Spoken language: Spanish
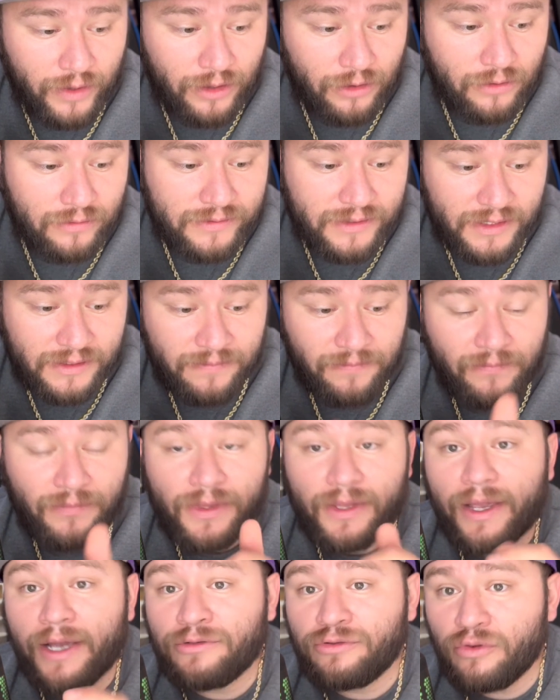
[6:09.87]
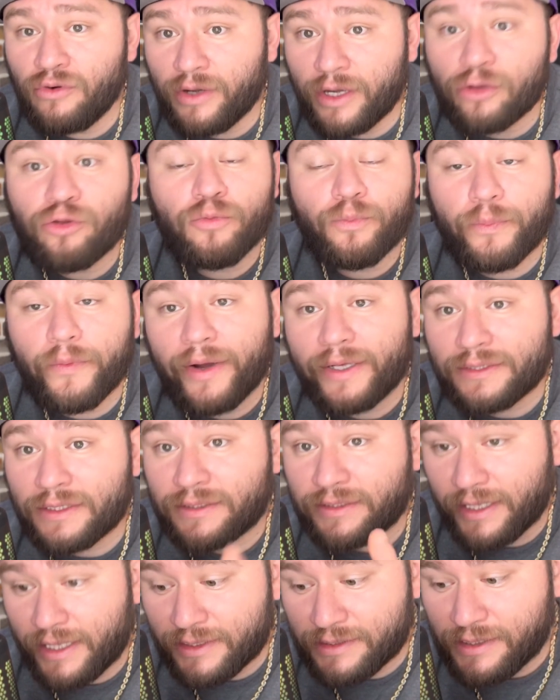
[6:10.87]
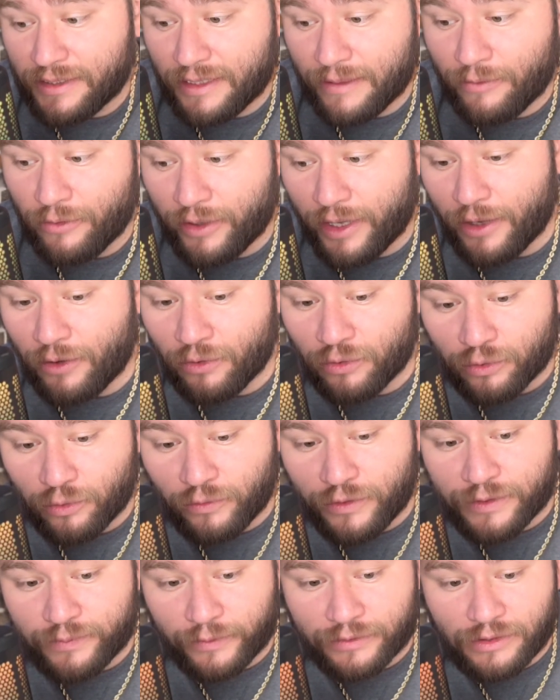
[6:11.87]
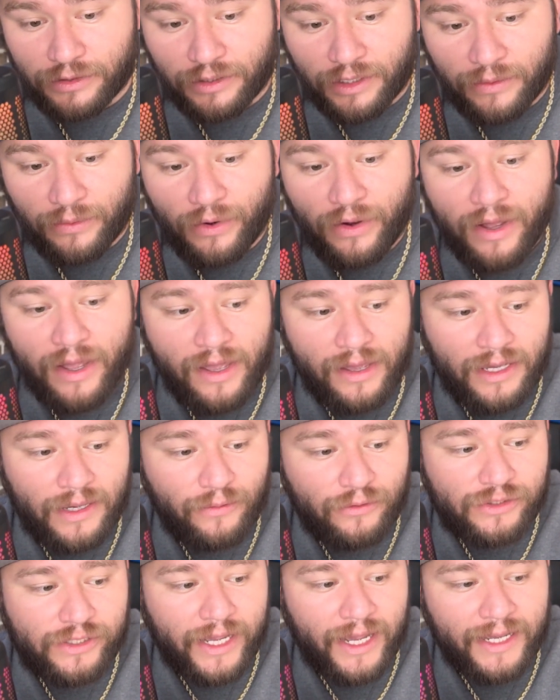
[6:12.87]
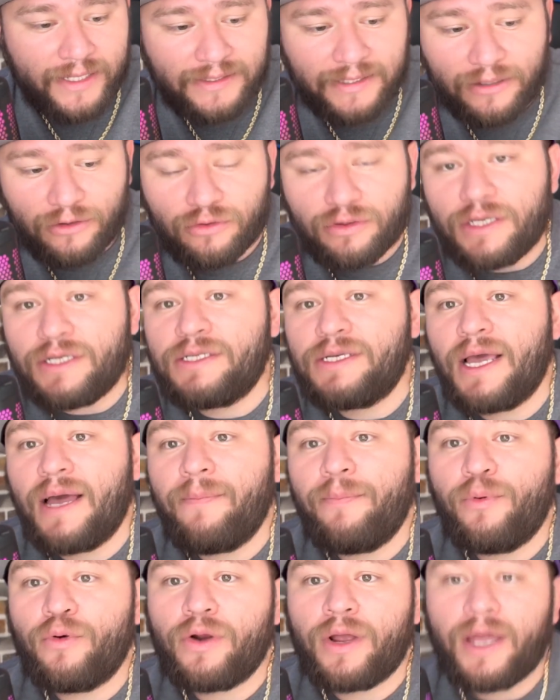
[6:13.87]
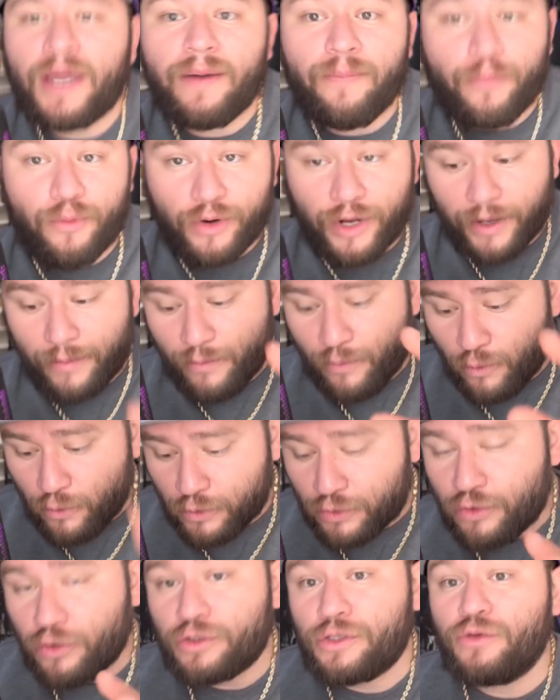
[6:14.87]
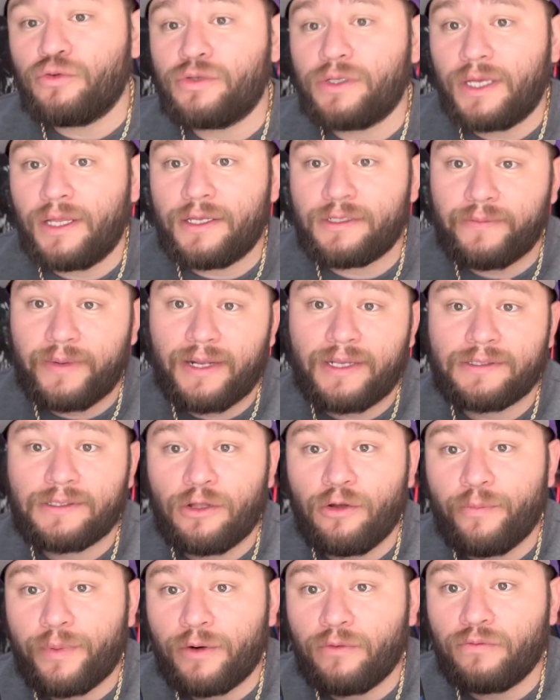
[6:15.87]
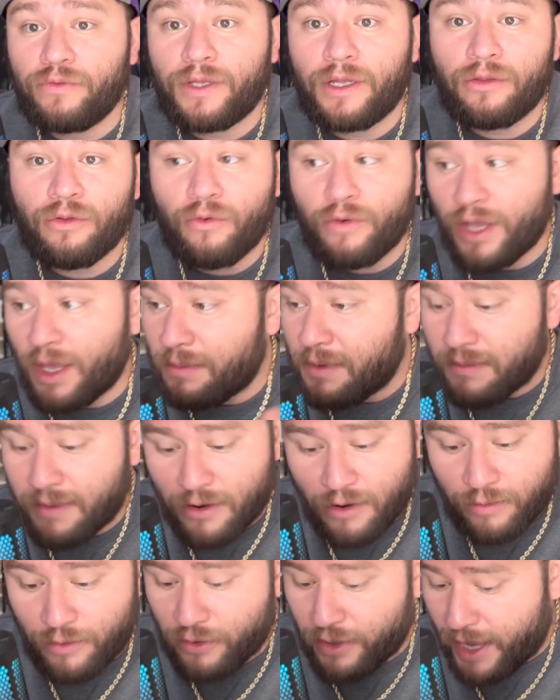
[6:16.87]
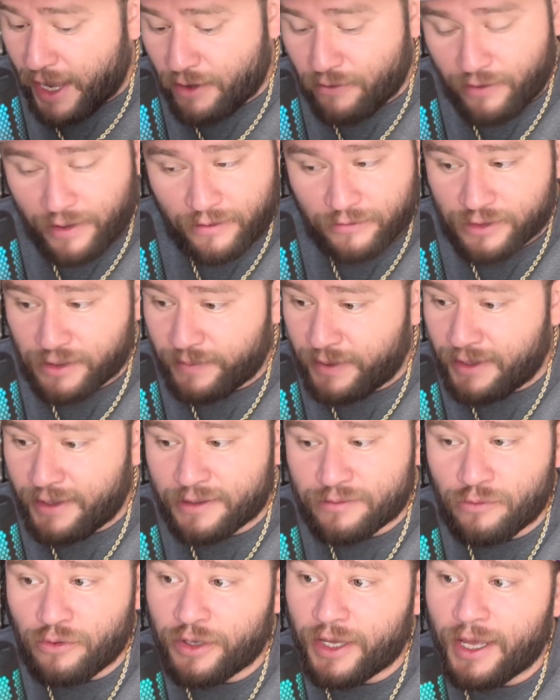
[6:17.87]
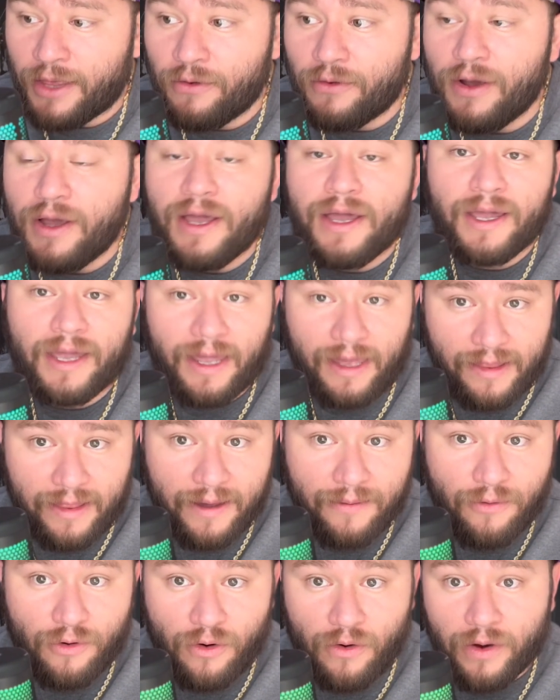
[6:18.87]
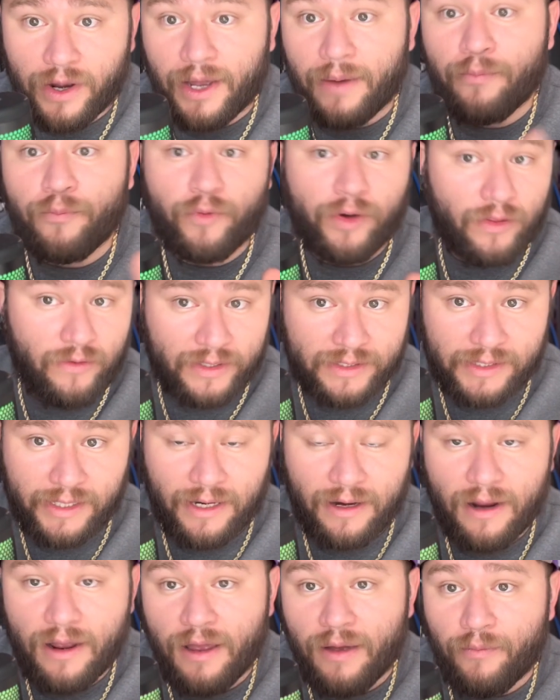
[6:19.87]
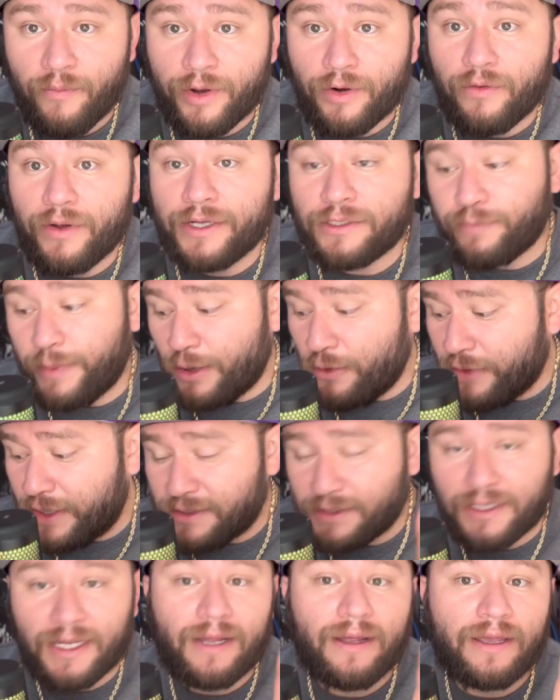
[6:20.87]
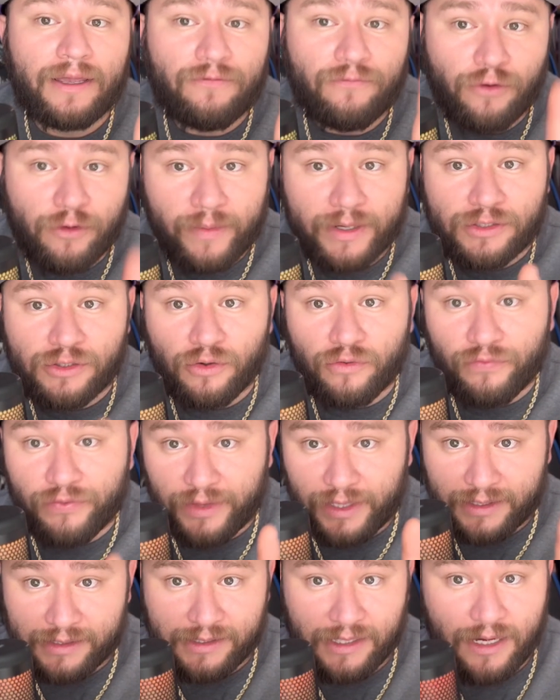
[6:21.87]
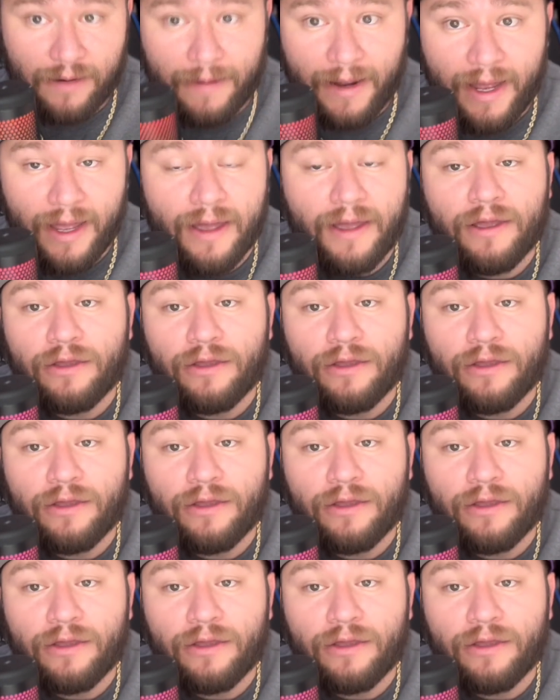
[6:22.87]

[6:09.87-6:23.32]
Entonces, esto es lo que tú puedes hacer si te bloquearon tu dispositivo. Y busqué esta noticia, ¿por qué? Porque muchos de ustedes me han estado preguntando, oye, a mí me lo bloquearon y no se me ha desbloqueado, ¿qué debo o qué puedo hacer? Bueno, espero esta información te sirva.